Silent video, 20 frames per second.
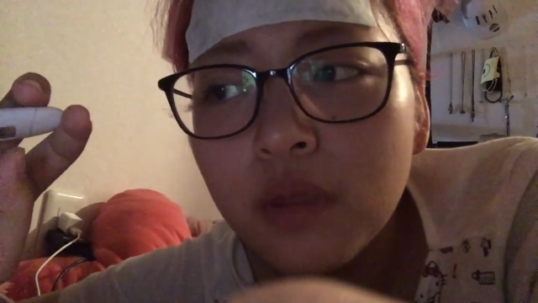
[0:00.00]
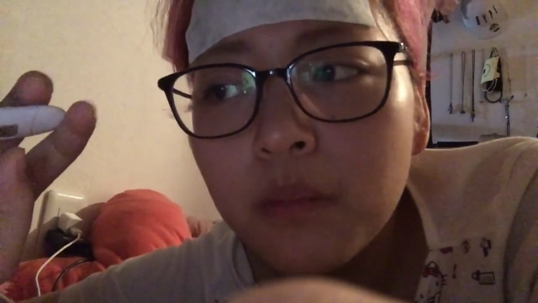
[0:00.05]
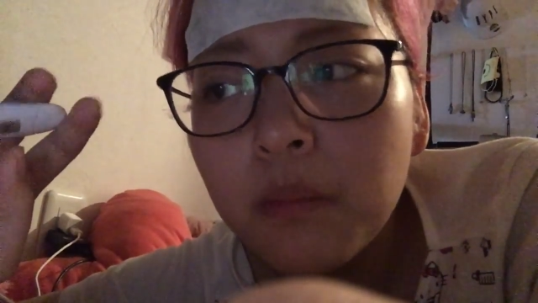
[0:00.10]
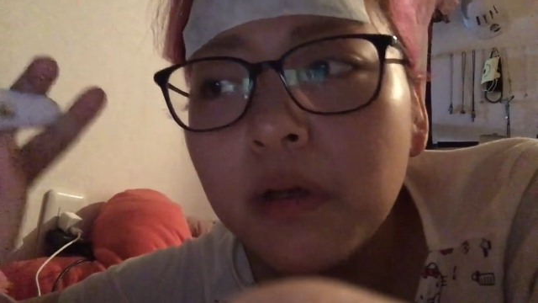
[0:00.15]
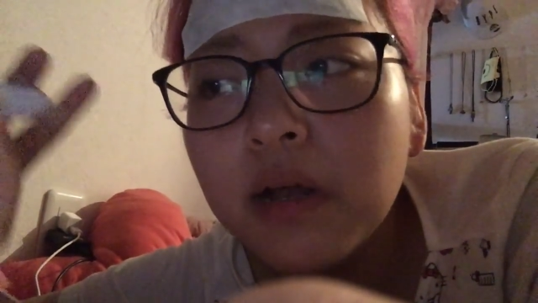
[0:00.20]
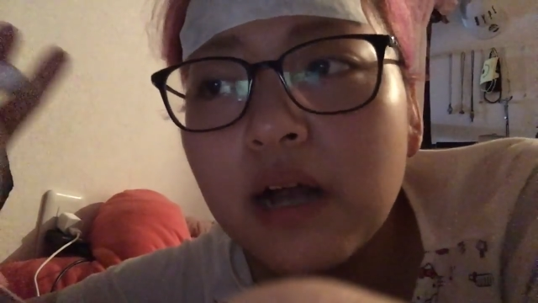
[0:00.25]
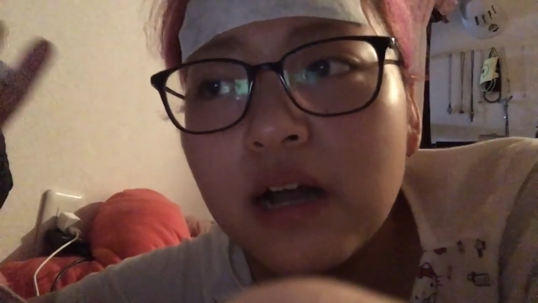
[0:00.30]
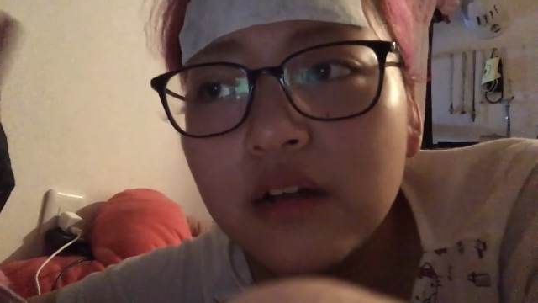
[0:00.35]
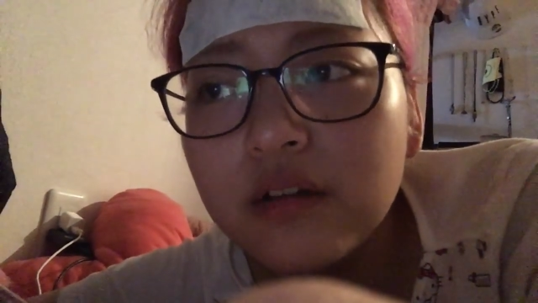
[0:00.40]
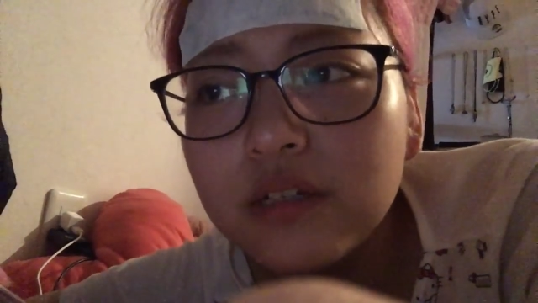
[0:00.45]

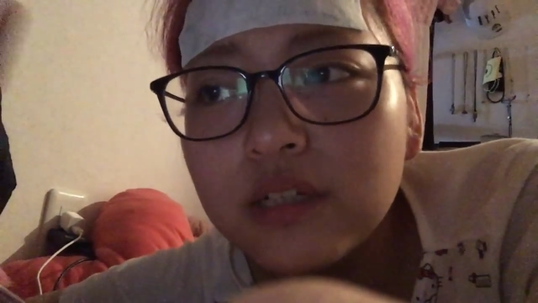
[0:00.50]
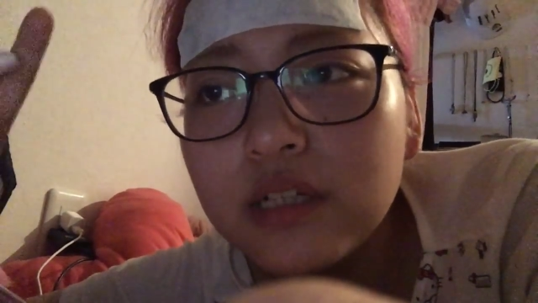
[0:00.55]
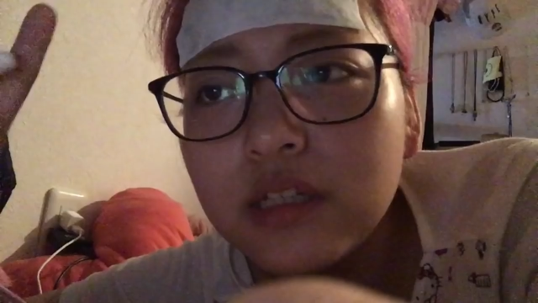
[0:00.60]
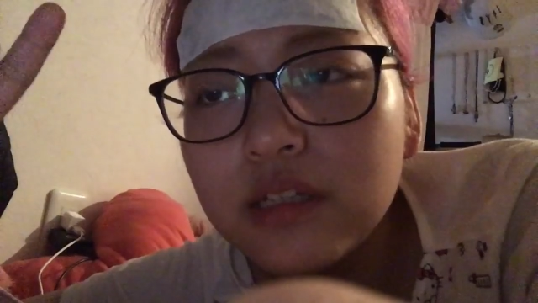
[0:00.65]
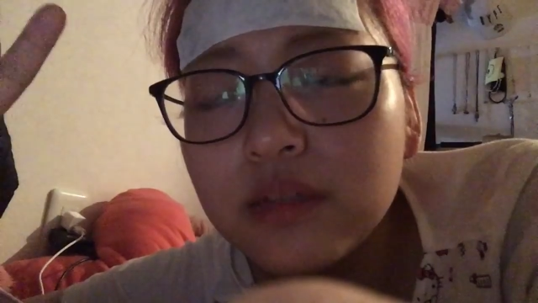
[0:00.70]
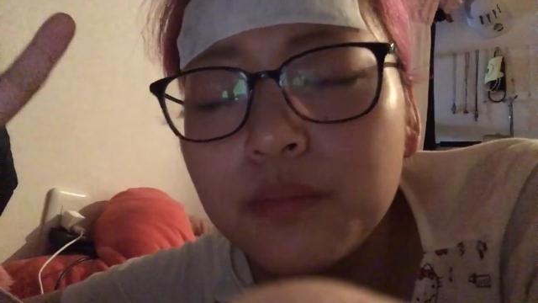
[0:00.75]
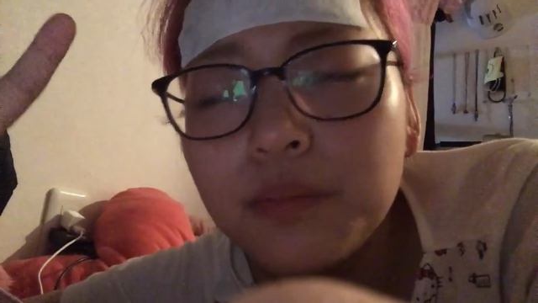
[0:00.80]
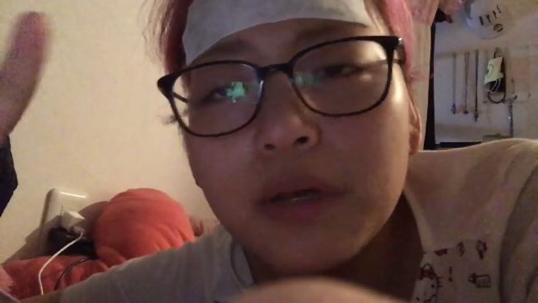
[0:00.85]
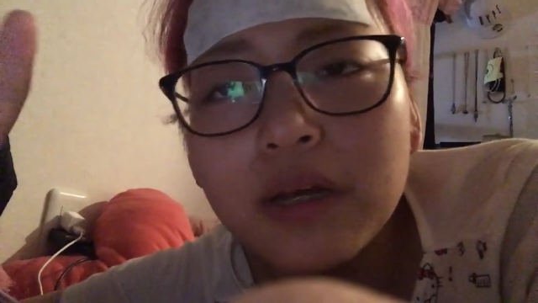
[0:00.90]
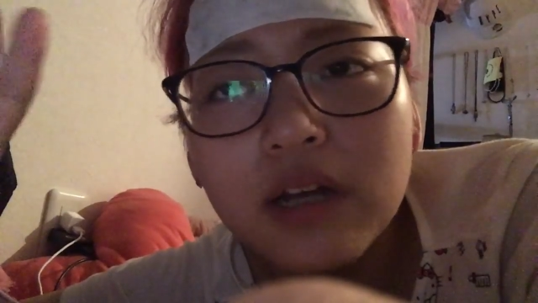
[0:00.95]
まあ、確
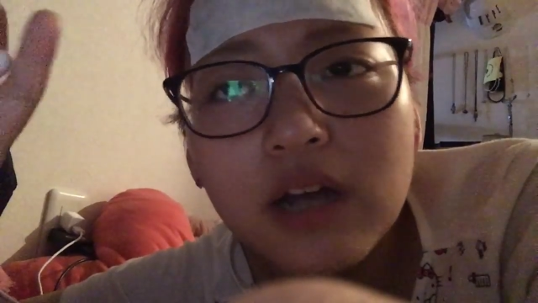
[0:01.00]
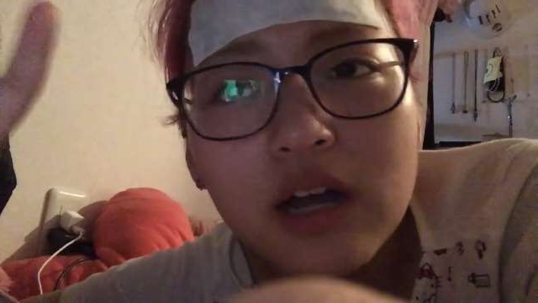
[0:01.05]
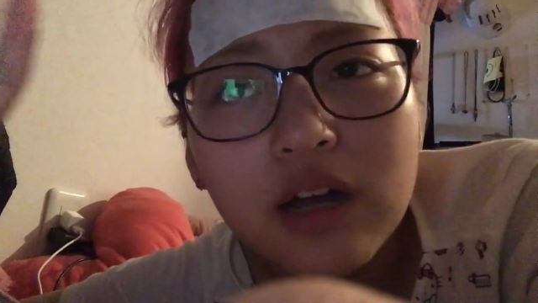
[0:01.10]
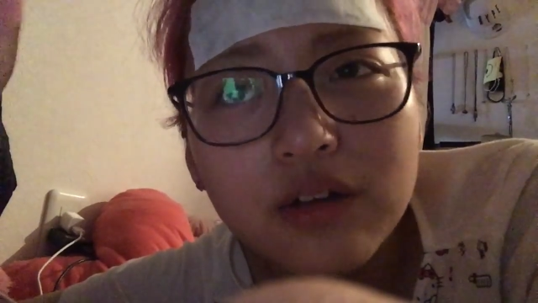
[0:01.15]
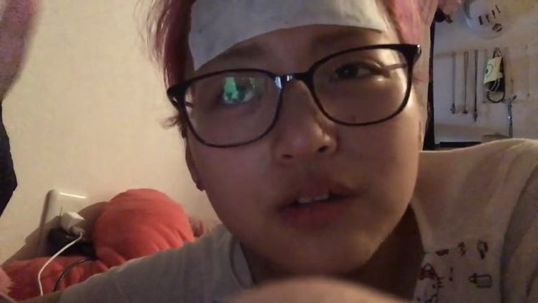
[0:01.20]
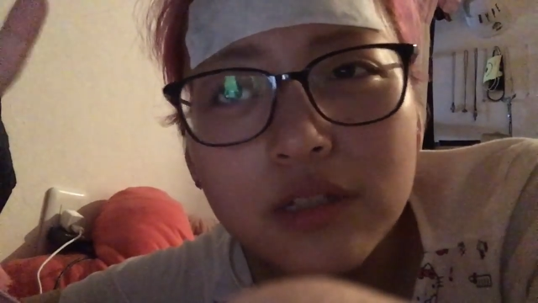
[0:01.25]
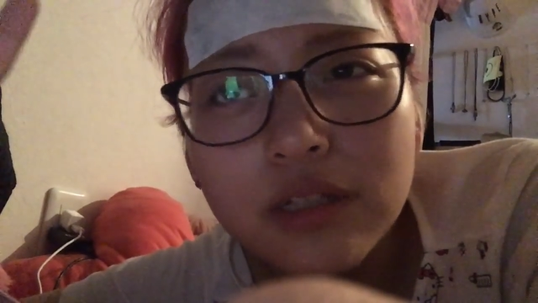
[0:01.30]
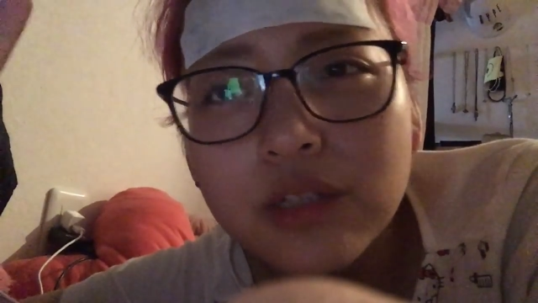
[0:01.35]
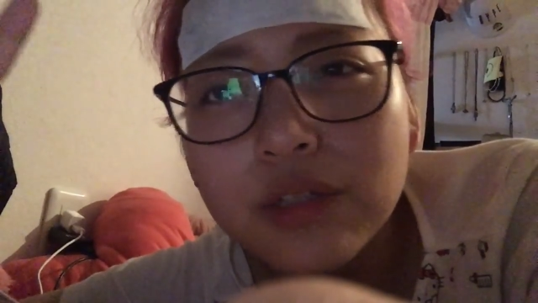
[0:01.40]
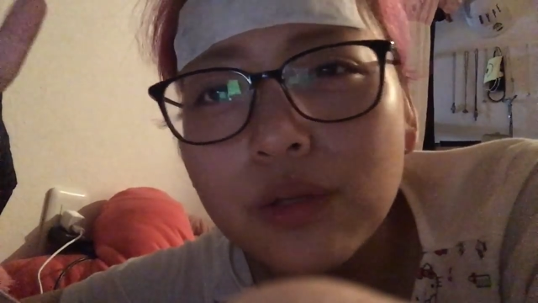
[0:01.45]
実、まあ、
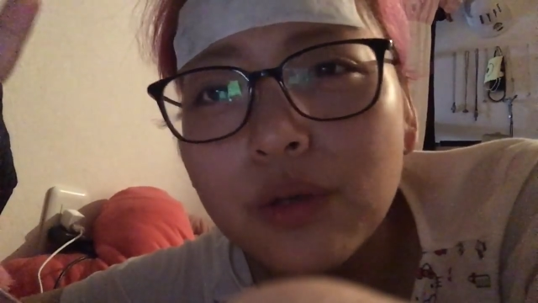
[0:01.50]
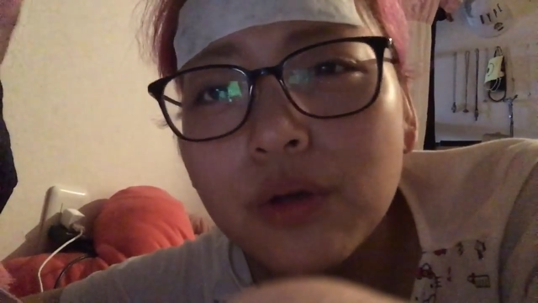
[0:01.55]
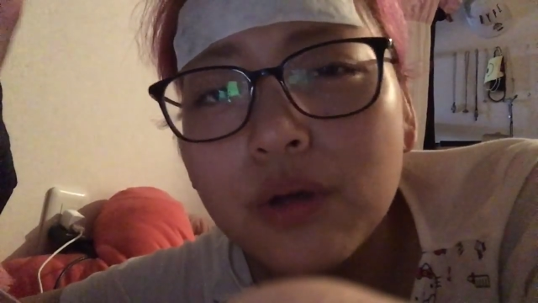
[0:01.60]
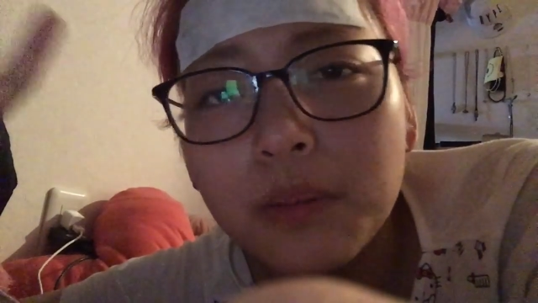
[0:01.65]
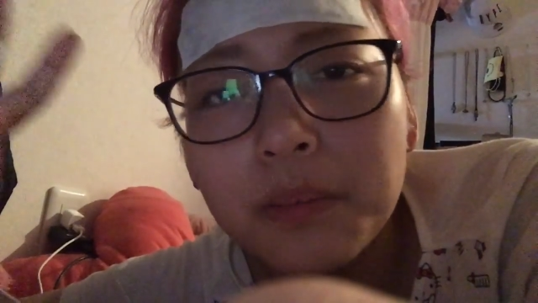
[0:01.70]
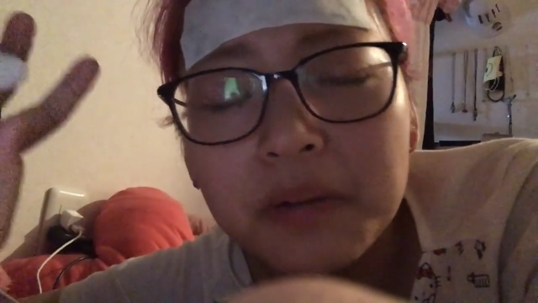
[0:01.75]
確実というか、